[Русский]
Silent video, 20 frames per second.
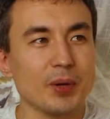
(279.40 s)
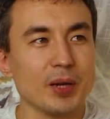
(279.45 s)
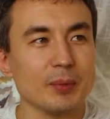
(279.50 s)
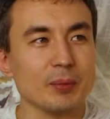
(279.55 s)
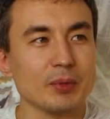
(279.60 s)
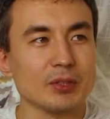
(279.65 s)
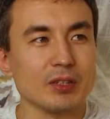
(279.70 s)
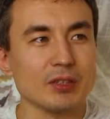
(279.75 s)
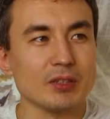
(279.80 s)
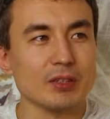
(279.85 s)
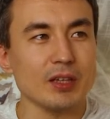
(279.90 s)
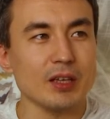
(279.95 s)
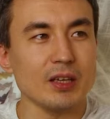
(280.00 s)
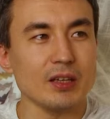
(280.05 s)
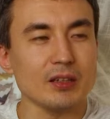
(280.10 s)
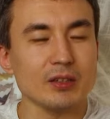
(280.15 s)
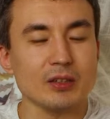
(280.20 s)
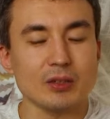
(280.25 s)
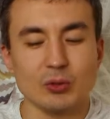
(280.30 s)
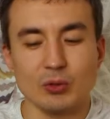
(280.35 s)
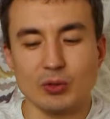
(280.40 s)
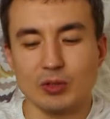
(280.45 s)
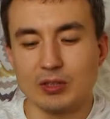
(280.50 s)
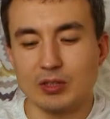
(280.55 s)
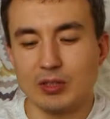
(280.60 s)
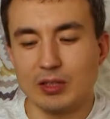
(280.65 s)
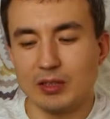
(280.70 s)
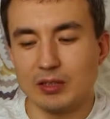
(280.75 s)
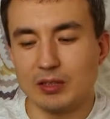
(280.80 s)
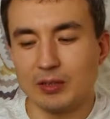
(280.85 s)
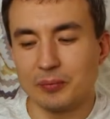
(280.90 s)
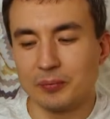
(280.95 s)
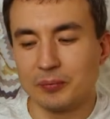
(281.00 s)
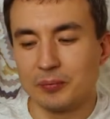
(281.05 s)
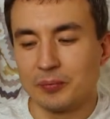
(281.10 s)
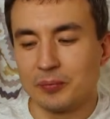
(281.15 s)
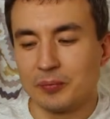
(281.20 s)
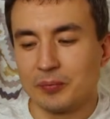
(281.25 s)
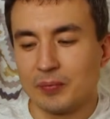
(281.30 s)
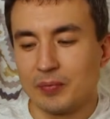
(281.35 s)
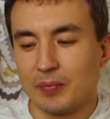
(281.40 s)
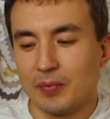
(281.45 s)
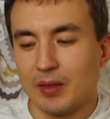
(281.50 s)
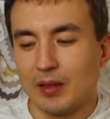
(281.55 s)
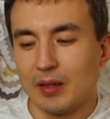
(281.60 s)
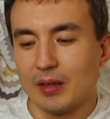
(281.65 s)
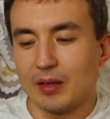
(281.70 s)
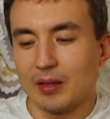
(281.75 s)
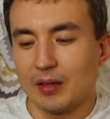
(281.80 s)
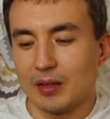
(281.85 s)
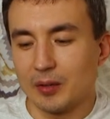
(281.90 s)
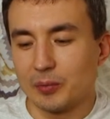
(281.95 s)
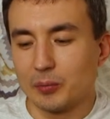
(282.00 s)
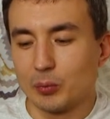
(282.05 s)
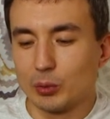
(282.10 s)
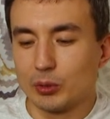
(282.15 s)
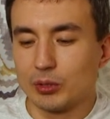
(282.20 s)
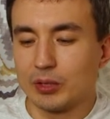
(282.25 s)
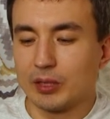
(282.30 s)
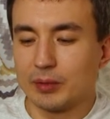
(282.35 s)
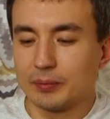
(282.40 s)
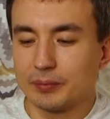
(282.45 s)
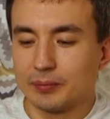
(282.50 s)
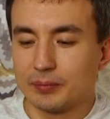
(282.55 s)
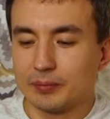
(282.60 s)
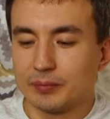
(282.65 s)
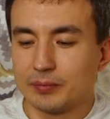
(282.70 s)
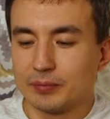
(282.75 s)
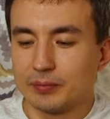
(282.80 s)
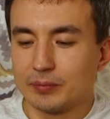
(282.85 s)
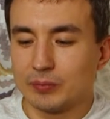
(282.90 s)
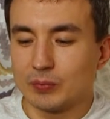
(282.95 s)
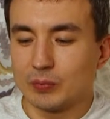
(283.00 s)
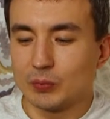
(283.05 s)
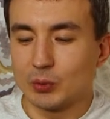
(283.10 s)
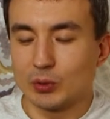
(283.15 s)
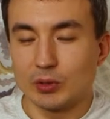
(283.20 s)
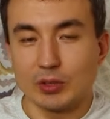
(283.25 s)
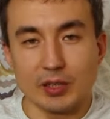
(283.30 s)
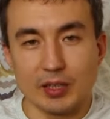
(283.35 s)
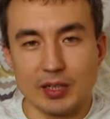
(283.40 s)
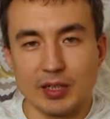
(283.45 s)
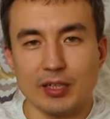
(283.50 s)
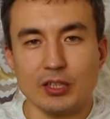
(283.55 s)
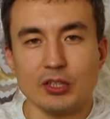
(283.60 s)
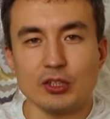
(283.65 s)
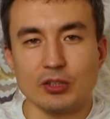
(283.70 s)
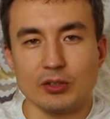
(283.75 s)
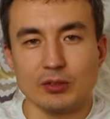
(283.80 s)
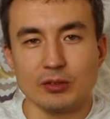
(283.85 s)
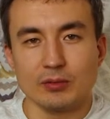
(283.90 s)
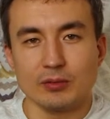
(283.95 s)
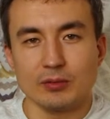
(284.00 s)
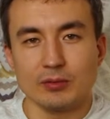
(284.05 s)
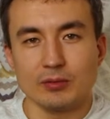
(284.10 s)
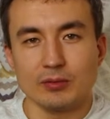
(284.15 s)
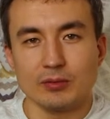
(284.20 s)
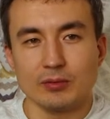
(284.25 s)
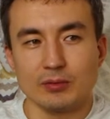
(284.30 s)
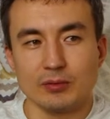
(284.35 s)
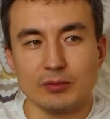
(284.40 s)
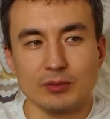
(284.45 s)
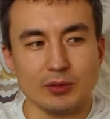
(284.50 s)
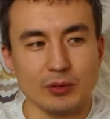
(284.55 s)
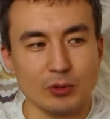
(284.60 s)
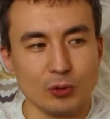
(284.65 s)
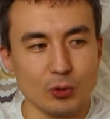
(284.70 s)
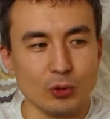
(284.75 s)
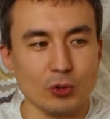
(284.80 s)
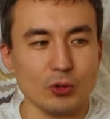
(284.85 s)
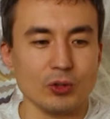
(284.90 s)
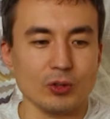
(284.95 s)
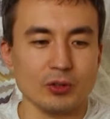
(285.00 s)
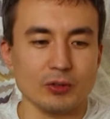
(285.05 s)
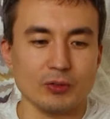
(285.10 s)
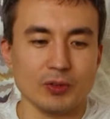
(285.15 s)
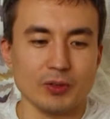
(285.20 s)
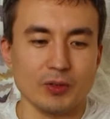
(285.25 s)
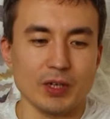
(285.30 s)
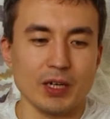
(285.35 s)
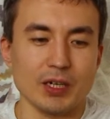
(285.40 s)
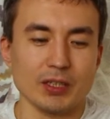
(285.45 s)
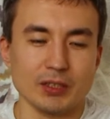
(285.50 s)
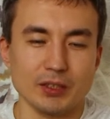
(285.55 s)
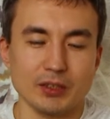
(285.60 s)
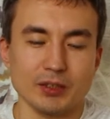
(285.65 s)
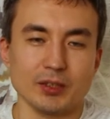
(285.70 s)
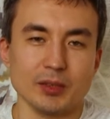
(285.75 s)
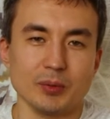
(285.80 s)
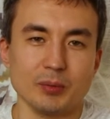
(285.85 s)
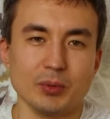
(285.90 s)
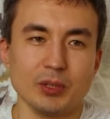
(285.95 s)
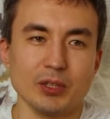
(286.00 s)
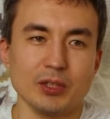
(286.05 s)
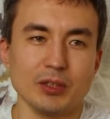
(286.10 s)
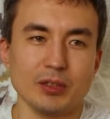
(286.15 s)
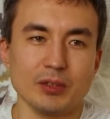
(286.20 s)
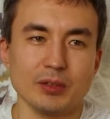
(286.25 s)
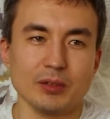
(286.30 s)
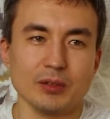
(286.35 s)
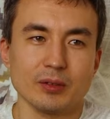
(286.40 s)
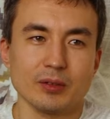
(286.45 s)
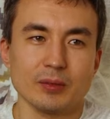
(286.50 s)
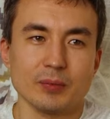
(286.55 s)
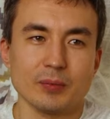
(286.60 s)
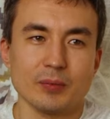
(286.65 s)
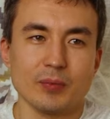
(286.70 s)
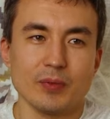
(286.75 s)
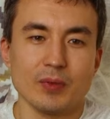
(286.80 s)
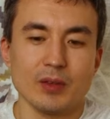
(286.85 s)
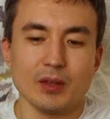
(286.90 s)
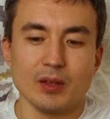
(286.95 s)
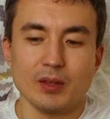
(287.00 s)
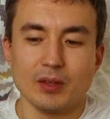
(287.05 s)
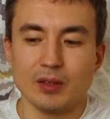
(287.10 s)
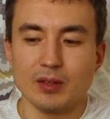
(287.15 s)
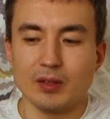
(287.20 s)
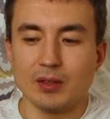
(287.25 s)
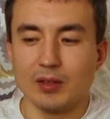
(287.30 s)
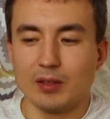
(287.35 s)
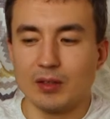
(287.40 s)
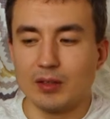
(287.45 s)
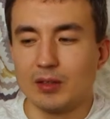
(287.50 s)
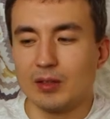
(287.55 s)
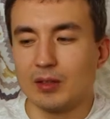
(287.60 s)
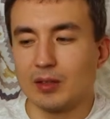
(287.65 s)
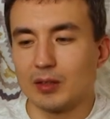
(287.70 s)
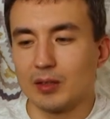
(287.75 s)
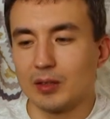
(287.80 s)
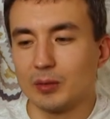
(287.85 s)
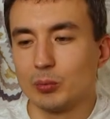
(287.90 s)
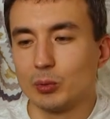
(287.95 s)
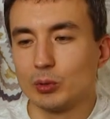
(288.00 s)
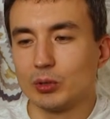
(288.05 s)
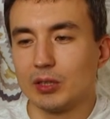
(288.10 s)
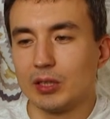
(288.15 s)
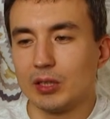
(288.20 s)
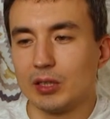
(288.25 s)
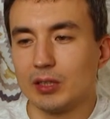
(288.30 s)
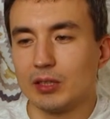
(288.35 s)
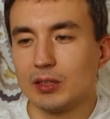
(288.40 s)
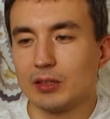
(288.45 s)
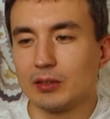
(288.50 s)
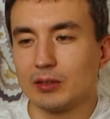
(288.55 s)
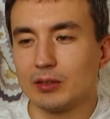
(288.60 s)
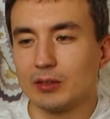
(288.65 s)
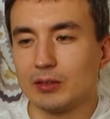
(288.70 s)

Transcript: Прямо состояние такое, знаете, как будто вот раньше, до февральских событий, и как будто